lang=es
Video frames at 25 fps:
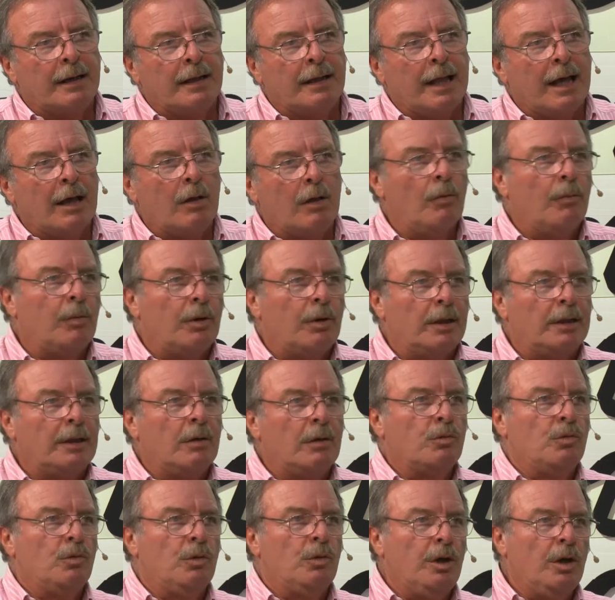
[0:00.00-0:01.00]
dado por
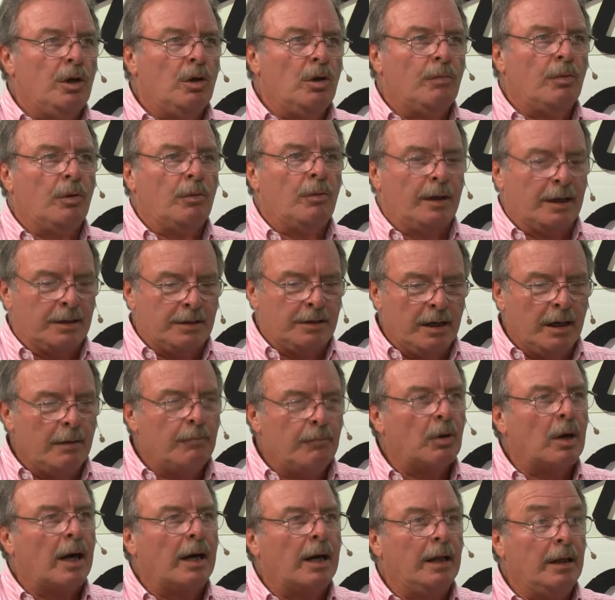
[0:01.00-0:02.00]
Estados Unidos, por Brasil,
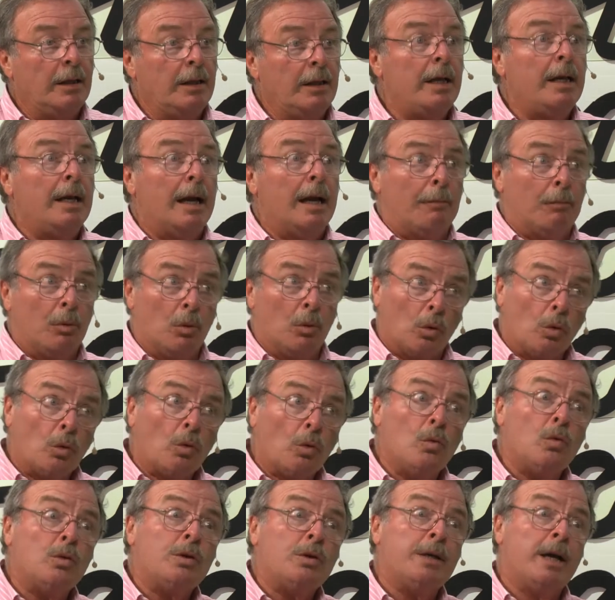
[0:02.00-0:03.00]
por Argentina, por
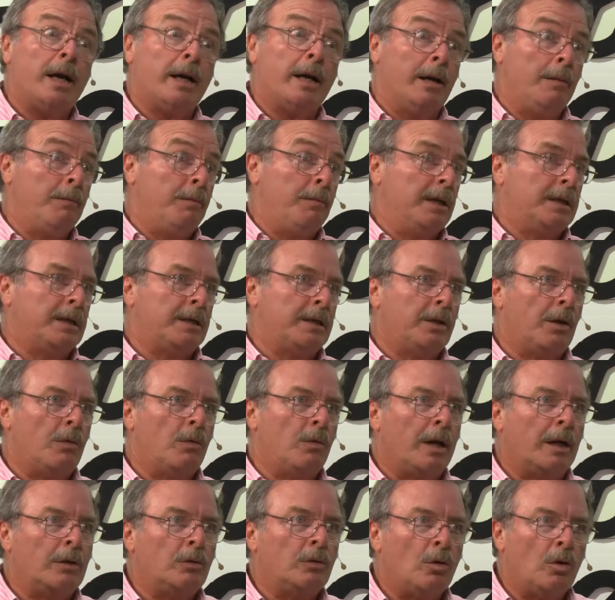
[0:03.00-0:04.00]
Rusia, que empieza a ser
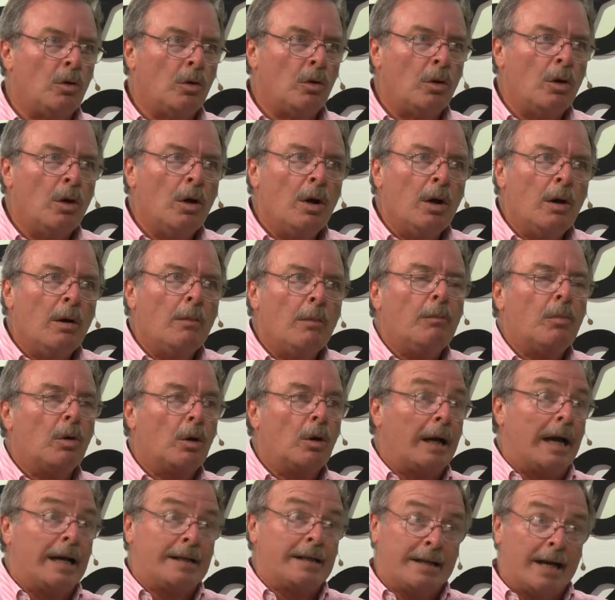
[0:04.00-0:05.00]
un actor,
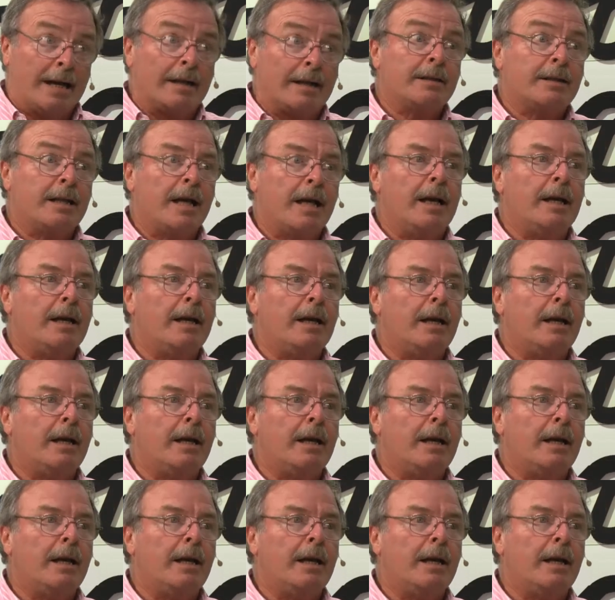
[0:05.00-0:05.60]
por Kazajstán, que